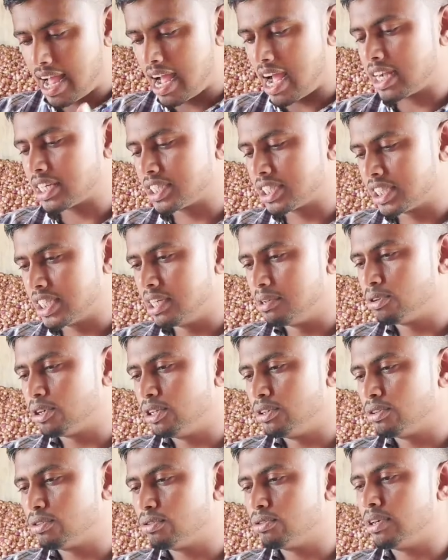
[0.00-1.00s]
আসলেও
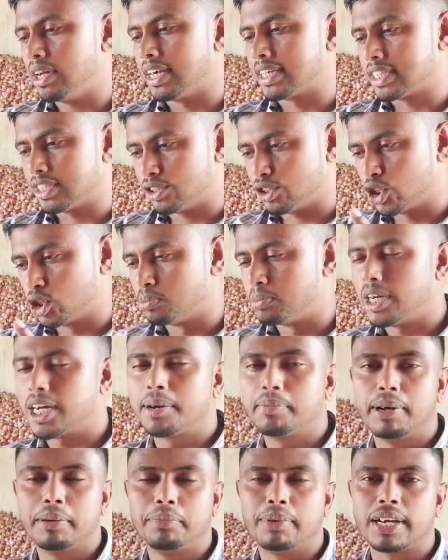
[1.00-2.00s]
কিন্তু একটা সময়ের
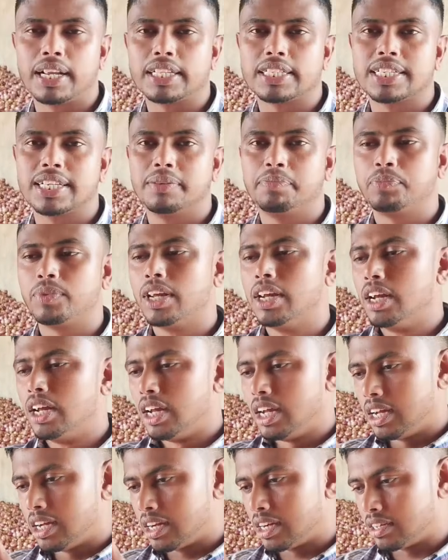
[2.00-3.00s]
ব্যাপার আছে
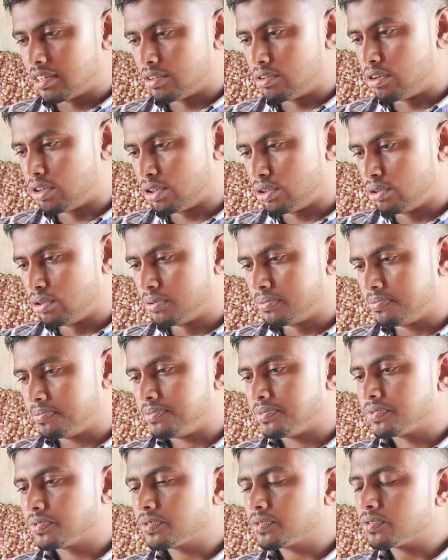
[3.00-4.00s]
গত
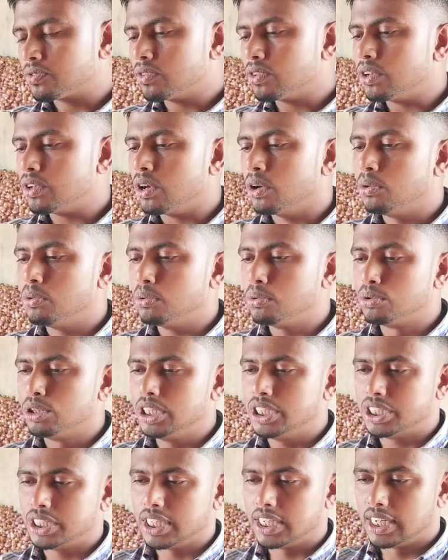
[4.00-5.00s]

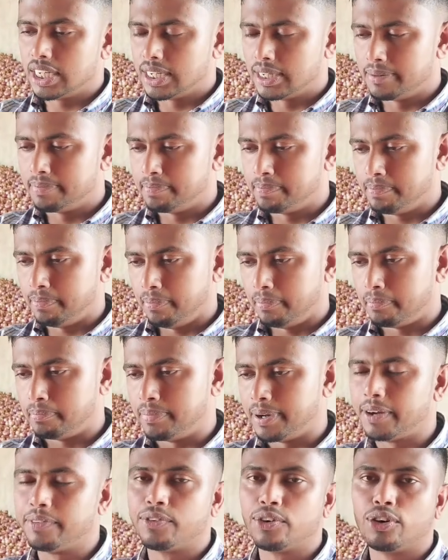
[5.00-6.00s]
উনিশ
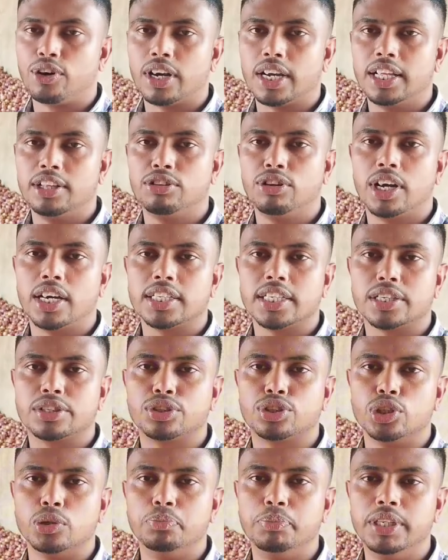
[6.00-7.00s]
ফেব্রুয়ারি দুই হাজার
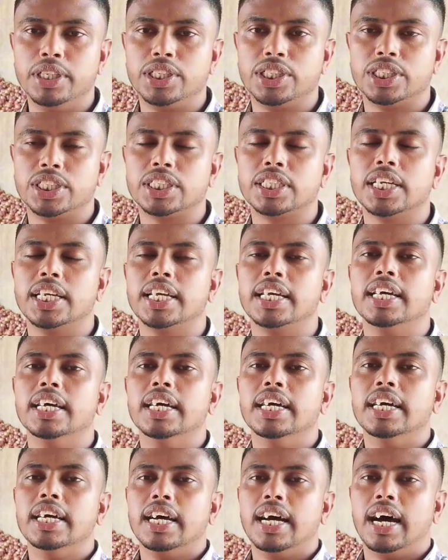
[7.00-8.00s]
চব্বিশে
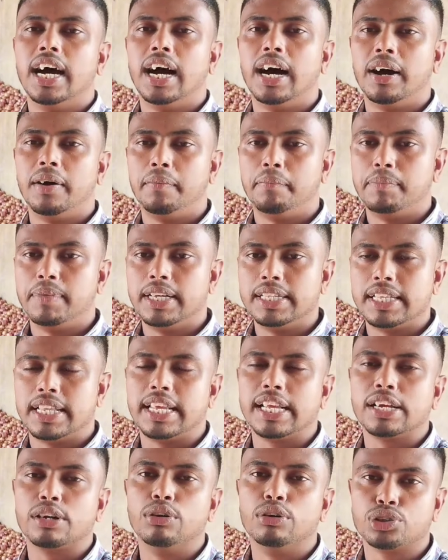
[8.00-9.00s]

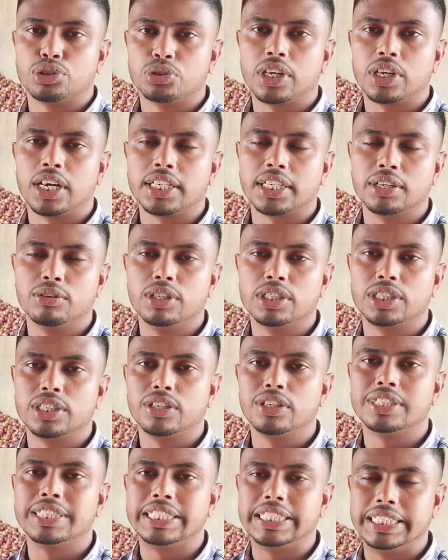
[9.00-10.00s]
যে ঘোষণাটি হয়েছিল
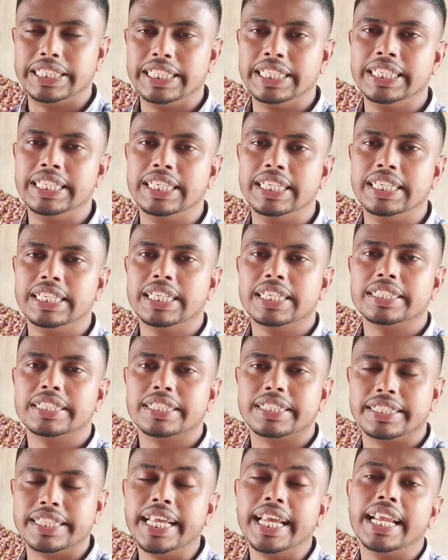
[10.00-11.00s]
চিনি
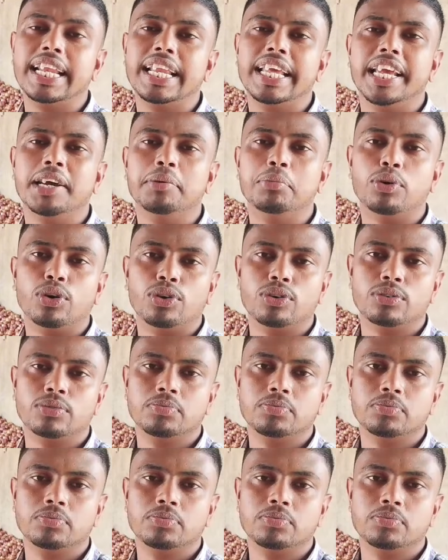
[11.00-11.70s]
তেল এবং